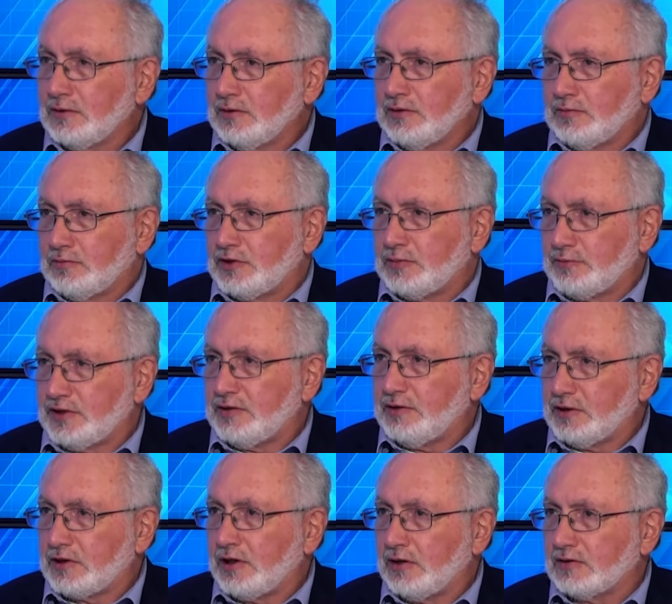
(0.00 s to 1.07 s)
من من
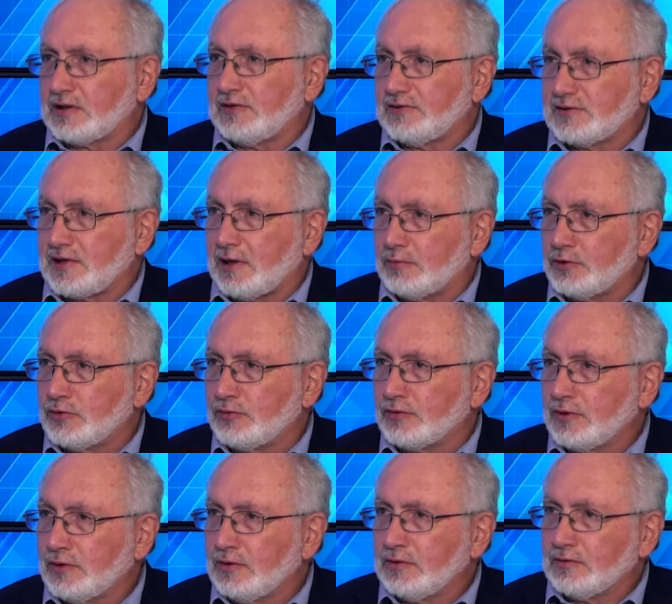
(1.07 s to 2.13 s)
ايران تيستعملهم
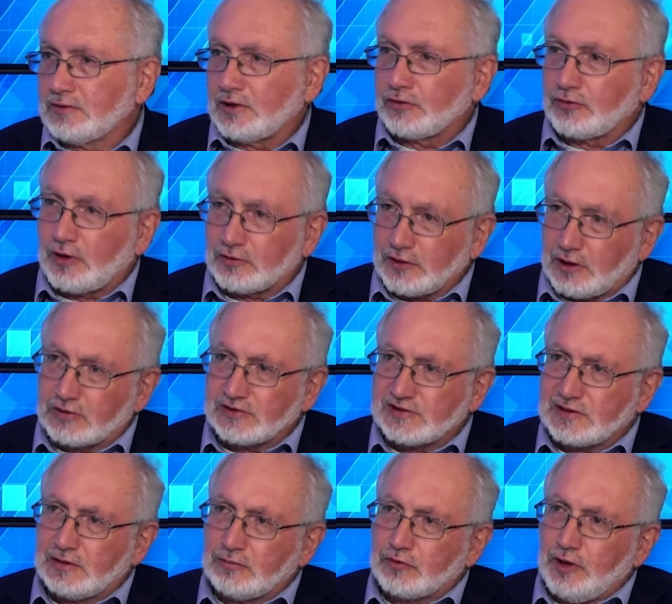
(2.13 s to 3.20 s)
لانه قرار
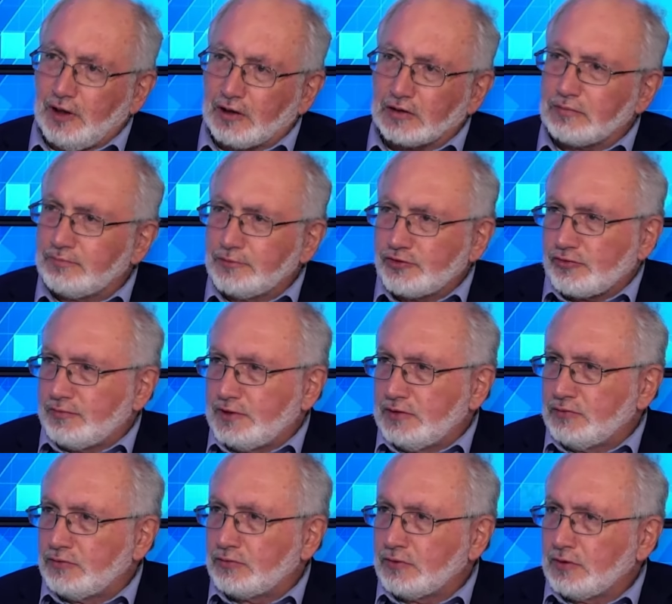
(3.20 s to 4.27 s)
السلم والحرب مش
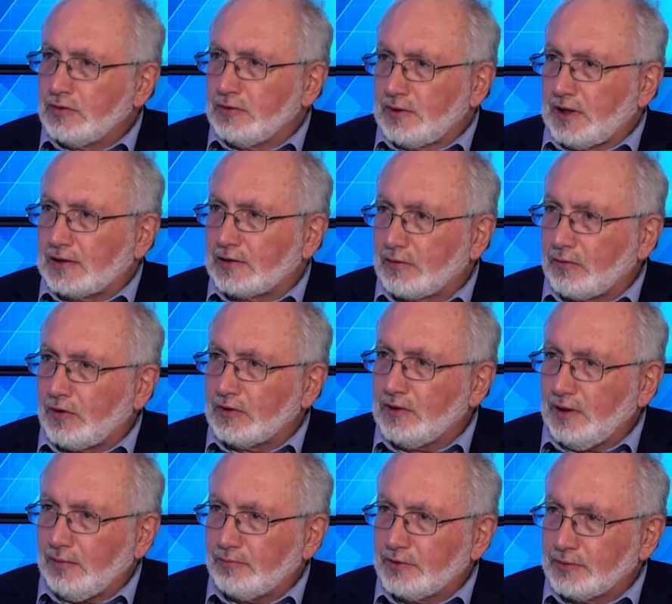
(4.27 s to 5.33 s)
بايده هذا
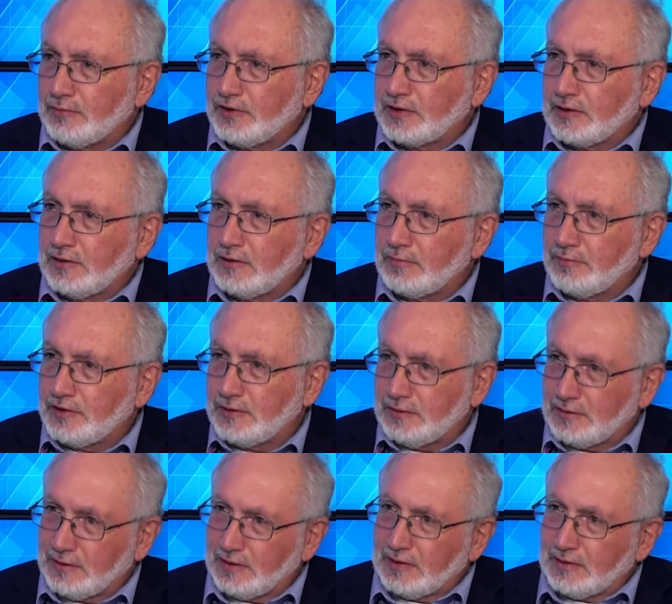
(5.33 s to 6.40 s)
واضح بكل ب...
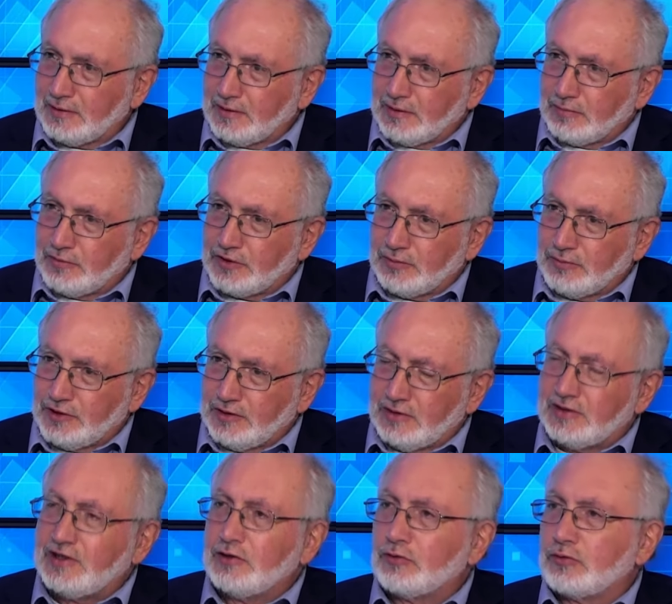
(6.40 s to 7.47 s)
ب...
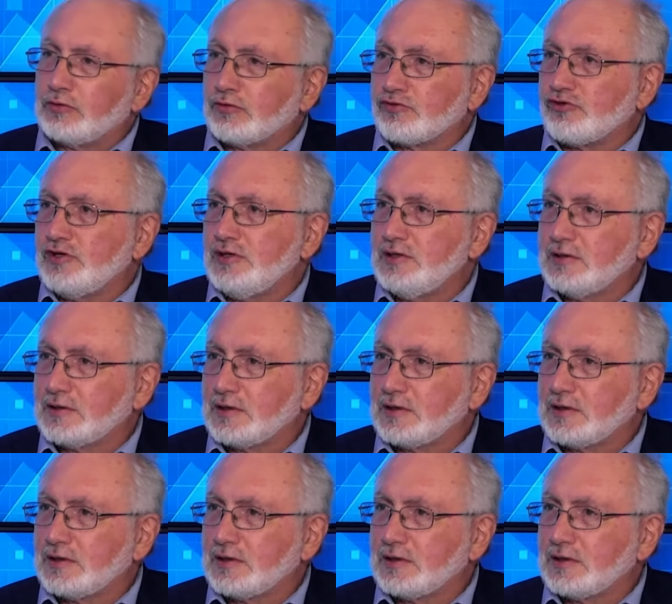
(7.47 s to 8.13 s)
بايديولوجيه